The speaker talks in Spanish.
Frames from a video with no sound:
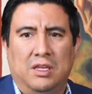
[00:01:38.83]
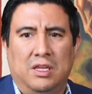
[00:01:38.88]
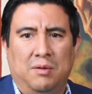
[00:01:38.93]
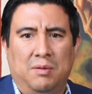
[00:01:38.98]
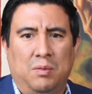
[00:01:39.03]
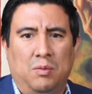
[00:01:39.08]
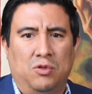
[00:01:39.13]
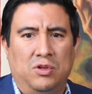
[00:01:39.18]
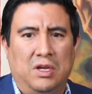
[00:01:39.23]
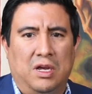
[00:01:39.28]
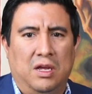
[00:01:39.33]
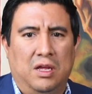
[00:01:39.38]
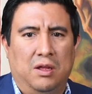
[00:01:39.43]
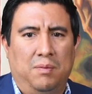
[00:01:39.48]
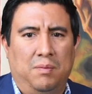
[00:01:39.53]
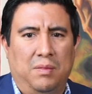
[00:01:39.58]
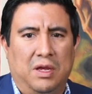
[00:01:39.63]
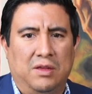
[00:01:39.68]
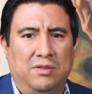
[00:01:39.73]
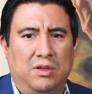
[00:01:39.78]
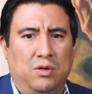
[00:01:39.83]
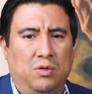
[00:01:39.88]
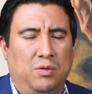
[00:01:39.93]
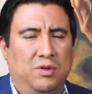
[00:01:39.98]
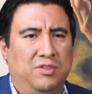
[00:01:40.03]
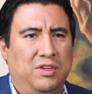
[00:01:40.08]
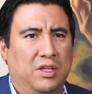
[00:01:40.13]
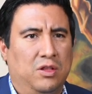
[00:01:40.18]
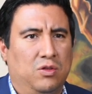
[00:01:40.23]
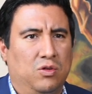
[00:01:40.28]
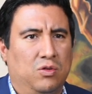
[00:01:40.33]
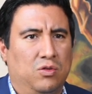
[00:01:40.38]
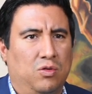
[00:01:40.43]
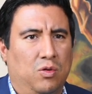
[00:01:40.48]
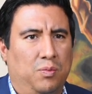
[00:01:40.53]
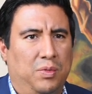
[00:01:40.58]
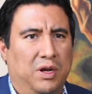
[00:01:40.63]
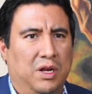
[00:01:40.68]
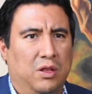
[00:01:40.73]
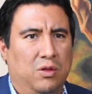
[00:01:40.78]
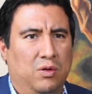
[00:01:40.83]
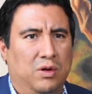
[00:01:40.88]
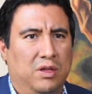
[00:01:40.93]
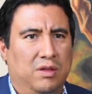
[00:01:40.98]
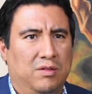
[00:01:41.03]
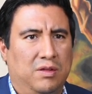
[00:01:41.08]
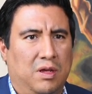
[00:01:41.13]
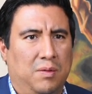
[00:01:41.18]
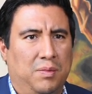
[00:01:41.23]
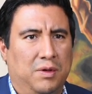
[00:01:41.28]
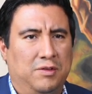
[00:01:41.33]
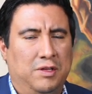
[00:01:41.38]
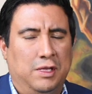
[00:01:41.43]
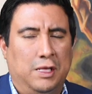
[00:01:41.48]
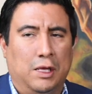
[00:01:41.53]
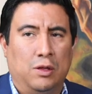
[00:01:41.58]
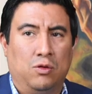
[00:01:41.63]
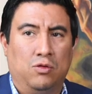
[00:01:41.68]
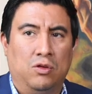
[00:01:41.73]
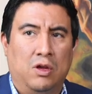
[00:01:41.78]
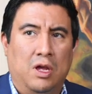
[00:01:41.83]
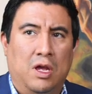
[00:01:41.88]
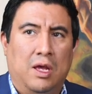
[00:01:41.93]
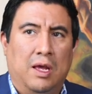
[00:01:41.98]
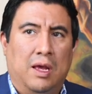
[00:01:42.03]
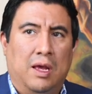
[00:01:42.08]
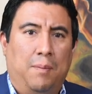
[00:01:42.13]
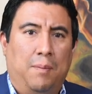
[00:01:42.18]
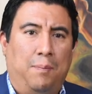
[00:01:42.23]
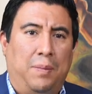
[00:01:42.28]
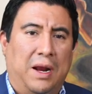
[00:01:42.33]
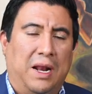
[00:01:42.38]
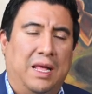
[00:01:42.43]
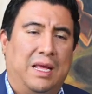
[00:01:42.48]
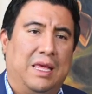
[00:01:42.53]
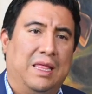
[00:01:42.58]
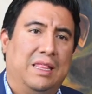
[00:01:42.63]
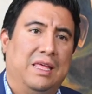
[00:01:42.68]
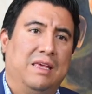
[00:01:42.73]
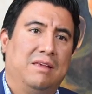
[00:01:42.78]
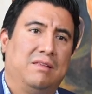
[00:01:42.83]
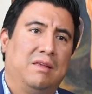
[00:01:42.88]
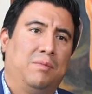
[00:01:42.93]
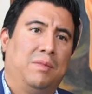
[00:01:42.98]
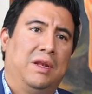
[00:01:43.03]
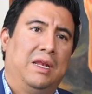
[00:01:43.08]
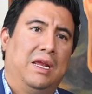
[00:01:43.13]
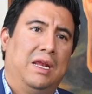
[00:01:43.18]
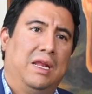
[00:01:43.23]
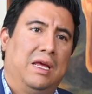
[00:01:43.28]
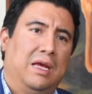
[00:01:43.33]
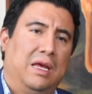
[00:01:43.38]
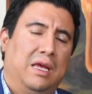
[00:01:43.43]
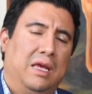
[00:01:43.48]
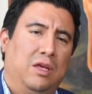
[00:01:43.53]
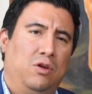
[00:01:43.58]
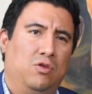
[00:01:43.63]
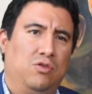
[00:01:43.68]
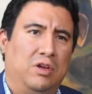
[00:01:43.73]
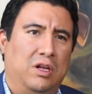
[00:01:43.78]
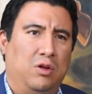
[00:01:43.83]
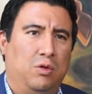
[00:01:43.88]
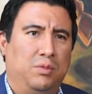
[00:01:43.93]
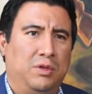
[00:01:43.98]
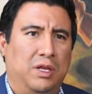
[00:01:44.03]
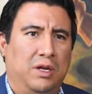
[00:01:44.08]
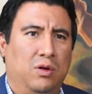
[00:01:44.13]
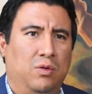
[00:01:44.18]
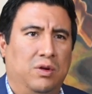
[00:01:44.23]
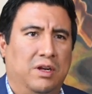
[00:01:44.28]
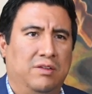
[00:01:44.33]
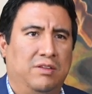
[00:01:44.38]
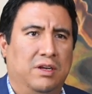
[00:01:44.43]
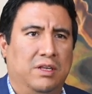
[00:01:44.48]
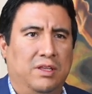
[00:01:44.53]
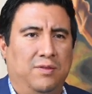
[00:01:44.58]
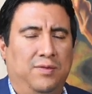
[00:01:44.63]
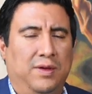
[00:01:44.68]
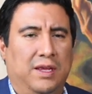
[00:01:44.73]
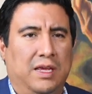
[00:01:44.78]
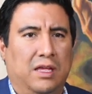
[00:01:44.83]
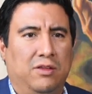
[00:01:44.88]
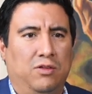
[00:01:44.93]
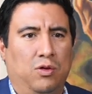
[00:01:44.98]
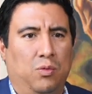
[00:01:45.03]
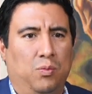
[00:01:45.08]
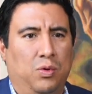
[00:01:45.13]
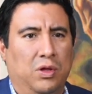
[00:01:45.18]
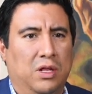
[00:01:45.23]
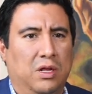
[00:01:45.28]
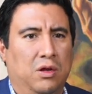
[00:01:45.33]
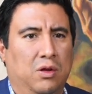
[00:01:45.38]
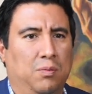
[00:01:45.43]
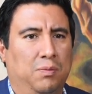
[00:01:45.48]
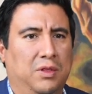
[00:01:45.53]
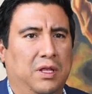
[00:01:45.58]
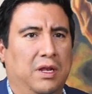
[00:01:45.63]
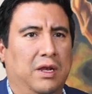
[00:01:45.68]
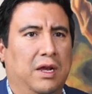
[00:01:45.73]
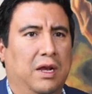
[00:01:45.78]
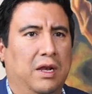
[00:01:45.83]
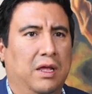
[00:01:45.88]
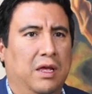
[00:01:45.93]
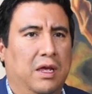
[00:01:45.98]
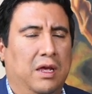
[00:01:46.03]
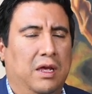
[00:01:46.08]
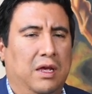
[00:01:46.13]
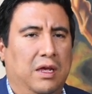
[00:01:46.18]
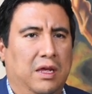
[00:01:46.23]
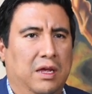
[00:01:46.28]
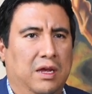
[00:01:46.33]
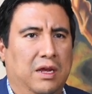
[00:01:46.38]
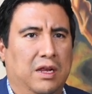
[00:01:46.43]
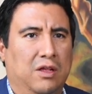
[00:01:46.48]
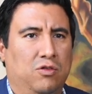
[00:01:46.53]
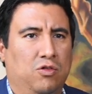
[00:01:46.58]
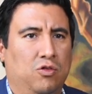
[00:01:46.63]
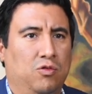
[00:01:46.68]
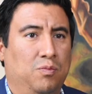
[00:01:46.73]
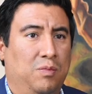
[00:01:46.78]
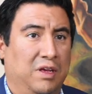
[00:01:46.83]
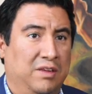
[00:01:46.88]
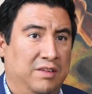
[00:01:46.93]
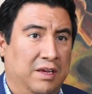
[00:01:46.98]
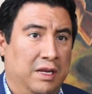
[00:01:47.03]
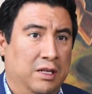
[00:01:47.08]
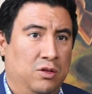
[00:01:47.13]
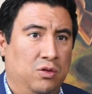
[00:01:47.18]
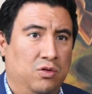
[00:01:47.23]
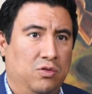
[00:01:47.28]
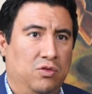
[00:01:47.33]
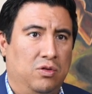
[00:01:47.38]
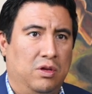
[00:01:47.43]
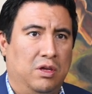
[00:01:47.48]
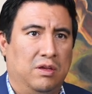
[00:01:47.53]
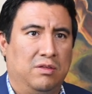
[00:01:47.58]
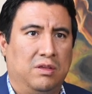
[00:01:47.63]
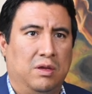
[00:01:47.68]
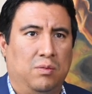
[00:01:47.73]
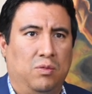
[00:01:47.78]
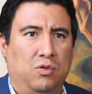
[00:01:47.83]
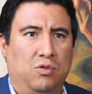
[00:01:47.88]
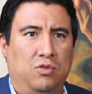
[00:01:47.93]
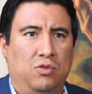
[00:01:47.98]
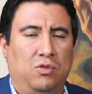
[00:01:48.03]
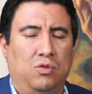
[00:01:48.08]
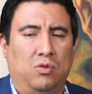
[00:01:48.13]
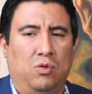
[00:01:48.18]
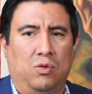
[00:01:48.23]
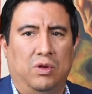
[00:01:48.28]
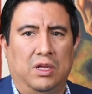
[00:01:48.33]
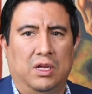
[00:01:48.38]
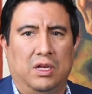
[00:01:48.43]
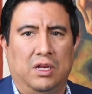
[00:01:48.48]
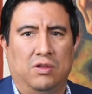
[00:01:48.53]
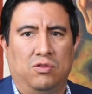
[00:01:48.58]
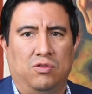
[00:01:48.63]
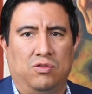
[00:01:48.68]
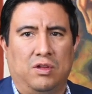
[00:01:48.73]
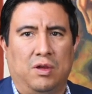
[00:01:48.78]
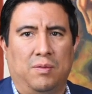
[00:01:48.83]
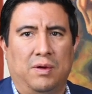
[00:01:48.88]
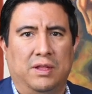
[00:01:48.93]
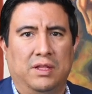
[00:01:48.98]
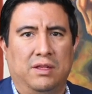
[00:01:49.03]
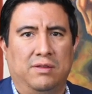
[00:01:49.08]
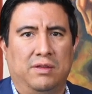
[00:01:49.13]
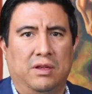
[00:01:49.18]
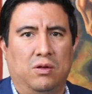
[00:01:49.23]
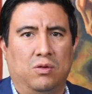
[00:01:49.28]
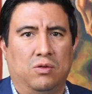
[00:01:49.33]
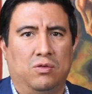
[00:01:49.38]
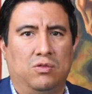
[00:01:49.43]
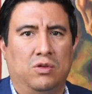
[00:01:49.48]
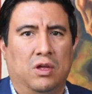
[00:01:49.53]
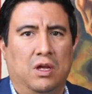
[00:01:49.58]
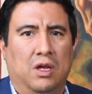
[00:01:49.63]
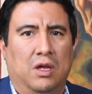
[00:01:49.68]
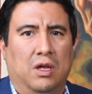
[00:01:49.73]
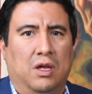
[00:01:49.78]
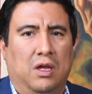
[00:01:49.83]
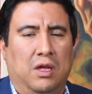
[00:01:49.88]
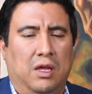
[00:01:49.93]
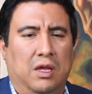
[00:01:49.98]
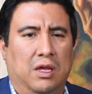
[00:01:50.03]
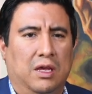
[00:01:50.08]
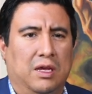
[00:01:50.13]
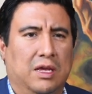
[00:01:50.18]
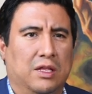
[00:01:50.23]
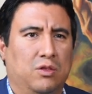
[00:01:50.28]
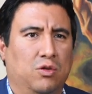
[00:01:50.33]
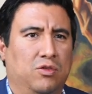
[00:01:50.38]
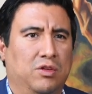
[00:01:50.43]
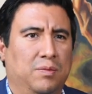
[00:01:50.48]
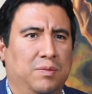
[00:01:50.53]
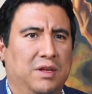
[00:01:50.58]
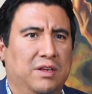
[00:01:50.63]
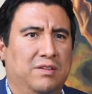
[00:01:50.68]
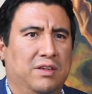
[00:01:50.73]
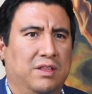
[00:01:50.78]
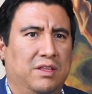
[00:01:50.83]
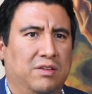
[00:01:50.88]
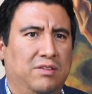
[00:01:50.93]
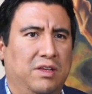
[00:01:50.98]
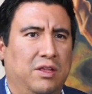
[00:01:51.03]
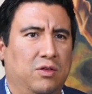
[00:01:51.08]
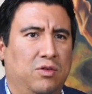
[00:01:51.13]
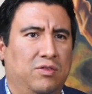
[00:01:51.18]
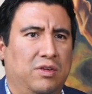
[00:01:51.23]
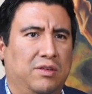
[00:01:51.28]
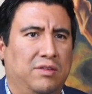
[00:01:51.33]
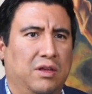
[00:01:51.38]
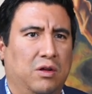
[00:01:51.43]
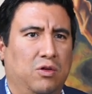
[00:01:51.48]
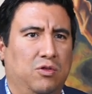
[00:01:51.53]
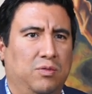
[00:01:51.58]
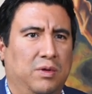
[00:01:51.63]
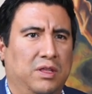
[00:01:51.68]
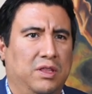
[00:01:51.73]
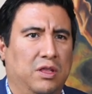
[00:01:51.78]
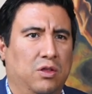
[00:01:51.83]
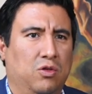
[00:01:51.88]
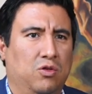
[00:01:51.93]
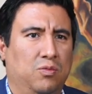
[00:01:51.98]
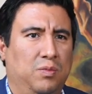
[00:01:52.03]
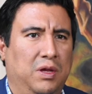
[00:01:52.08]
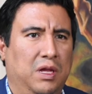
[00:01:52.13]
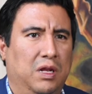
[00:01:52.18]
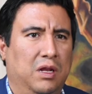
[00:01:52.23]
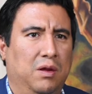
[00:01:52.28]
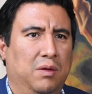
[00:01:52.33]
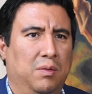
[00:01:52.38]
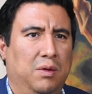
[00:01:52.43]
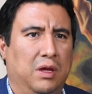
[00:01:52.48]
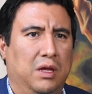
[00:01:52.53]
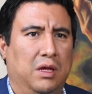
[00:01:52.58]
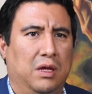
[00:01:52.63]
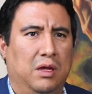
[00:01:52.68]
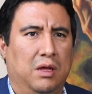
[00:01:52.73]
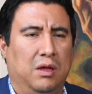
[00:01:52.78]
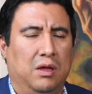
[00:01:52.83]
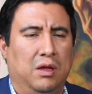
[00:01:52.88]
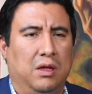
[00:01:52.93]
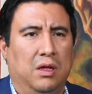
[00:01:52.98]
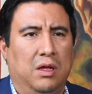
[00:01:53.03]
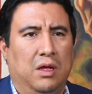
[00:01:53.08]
Llevamos ya más de 900 operadores capacitados para que de esta manera ellos al obtener una certificación puedan obtener ingresos más altos. Estamos con ingresos que van desde los eh, 14.700 hasta los 22.000 eh,